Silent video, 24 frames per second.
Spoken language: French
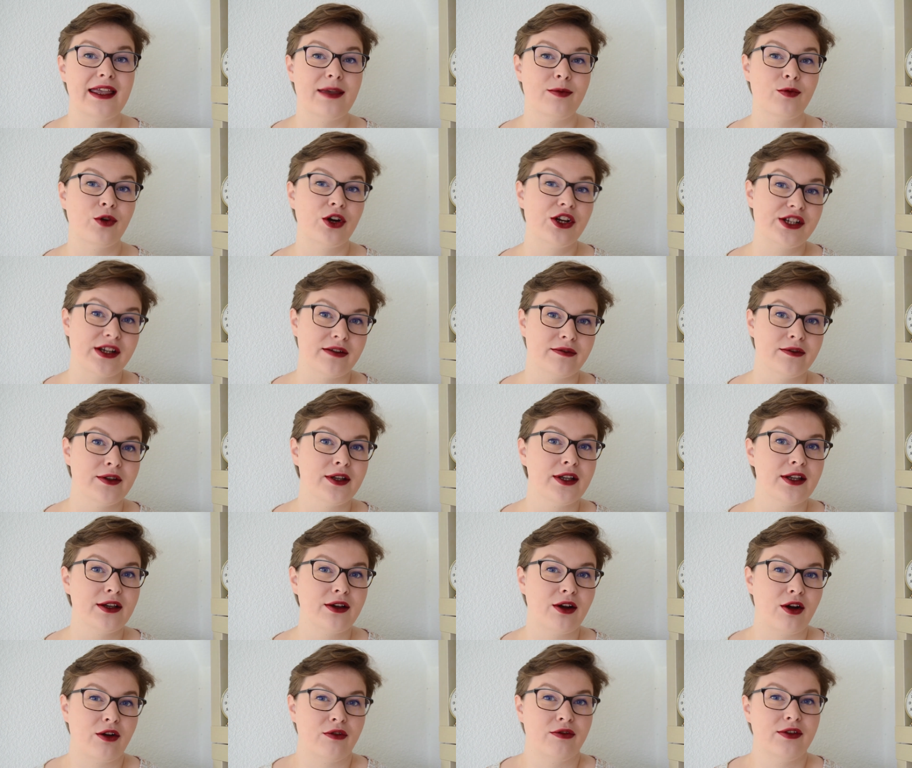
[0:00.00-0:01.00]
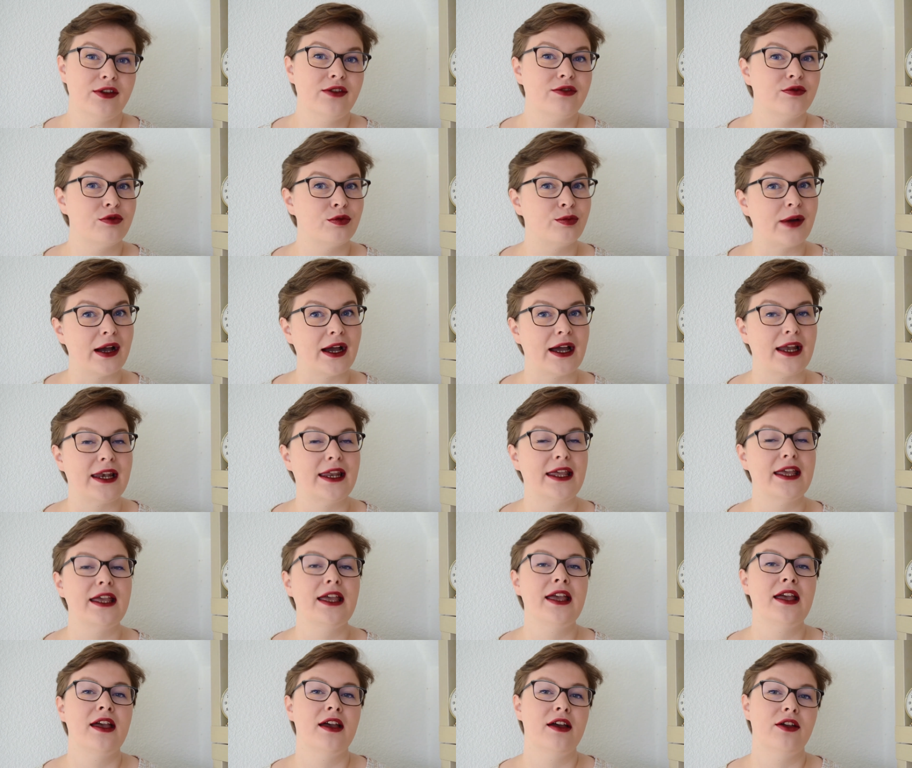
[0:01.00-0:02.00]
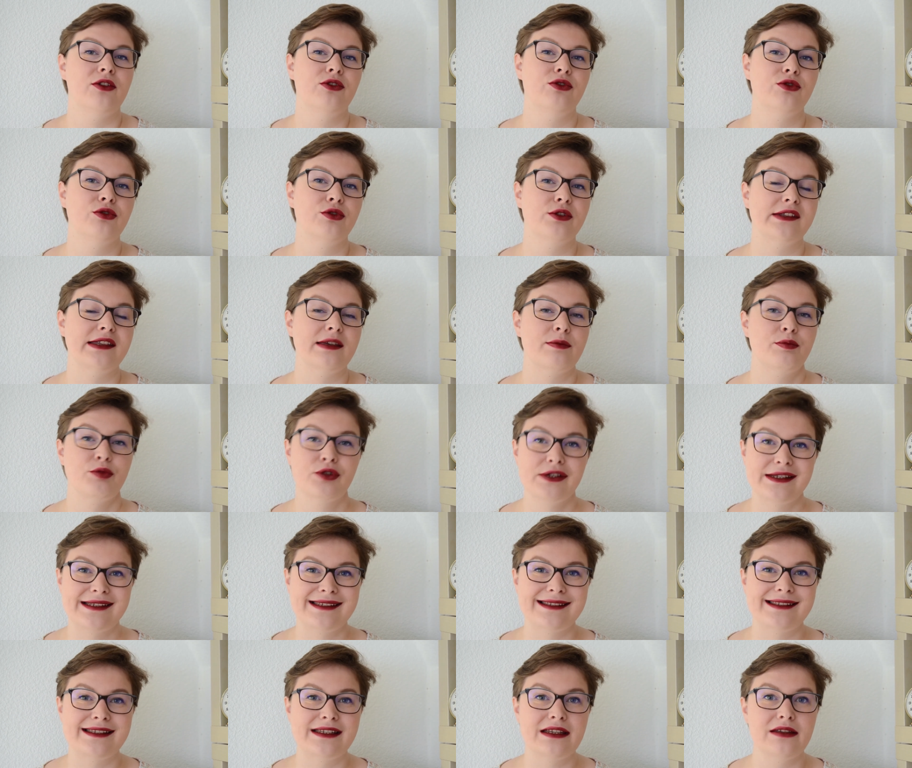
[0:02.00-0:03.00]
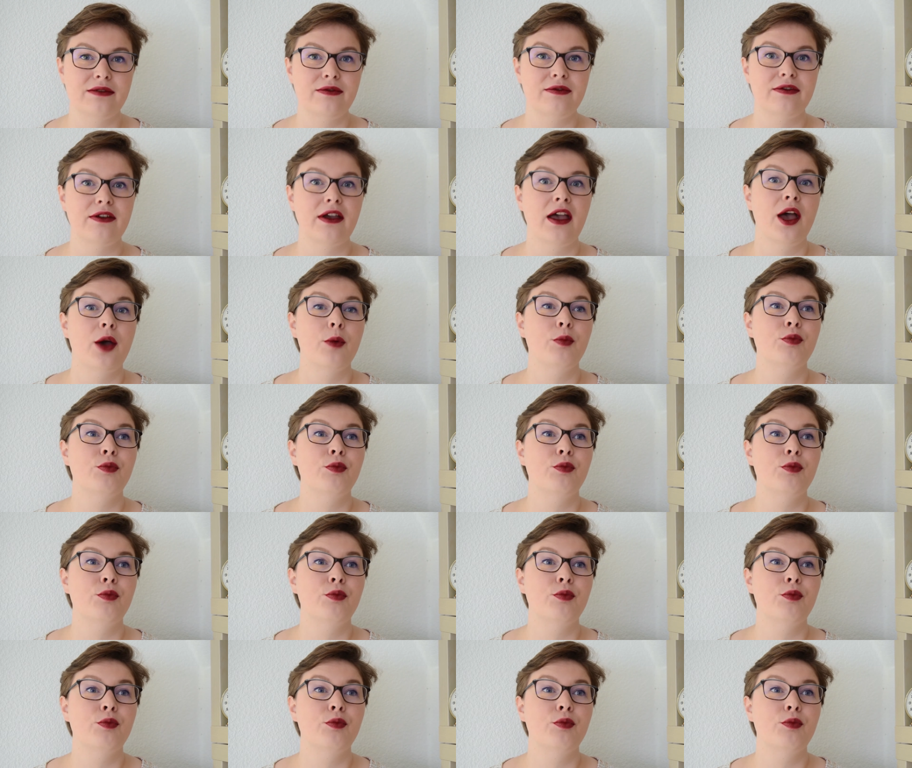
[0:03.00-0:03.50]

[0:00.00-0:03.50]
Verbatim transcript: Et moi, j'avais envie de vous parler du côté positif,